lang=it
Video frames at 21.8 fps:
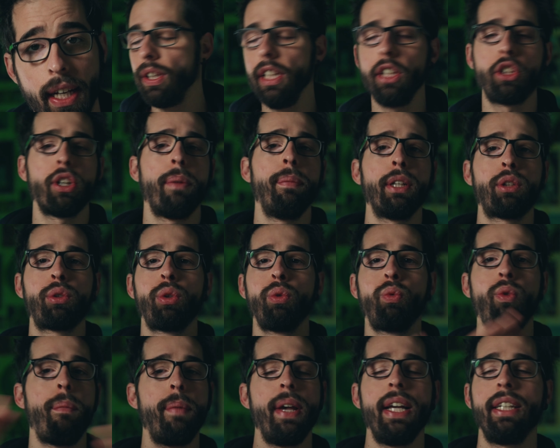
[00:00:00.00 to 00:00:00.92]
Quindi ci ha messo
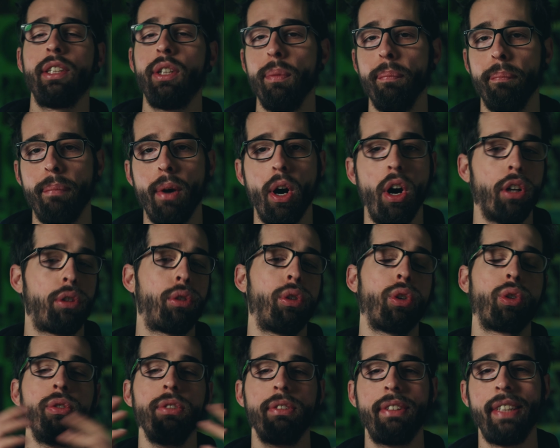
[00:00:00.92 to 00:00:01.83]
due mesi e un
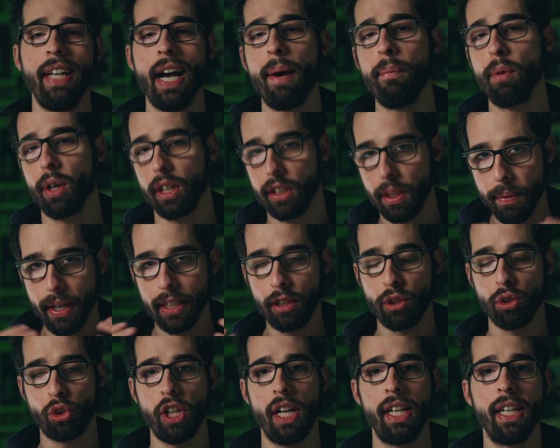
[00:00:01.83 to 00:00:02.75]
botto. Contiamo che di
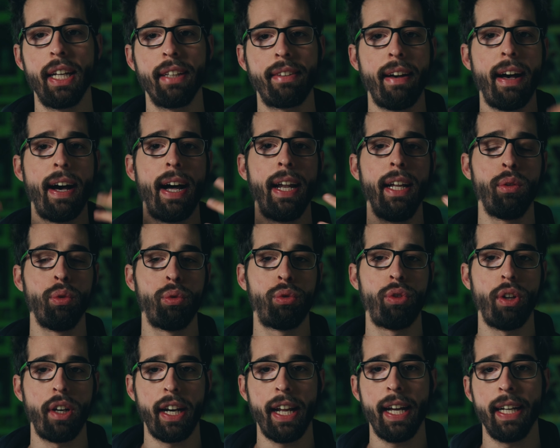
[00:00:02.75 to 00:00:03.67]
mezzo c'è il Natale e
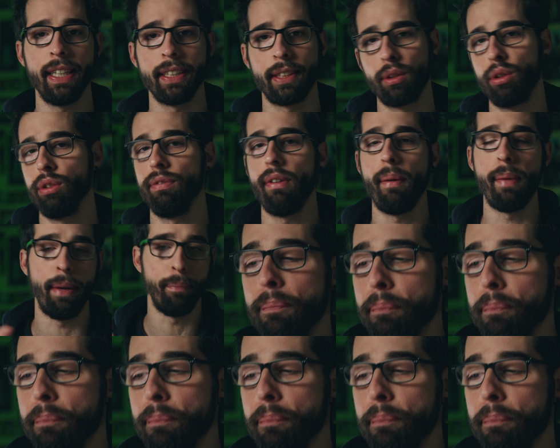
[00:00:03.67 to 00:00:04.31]
tutto il resto. Vabbè.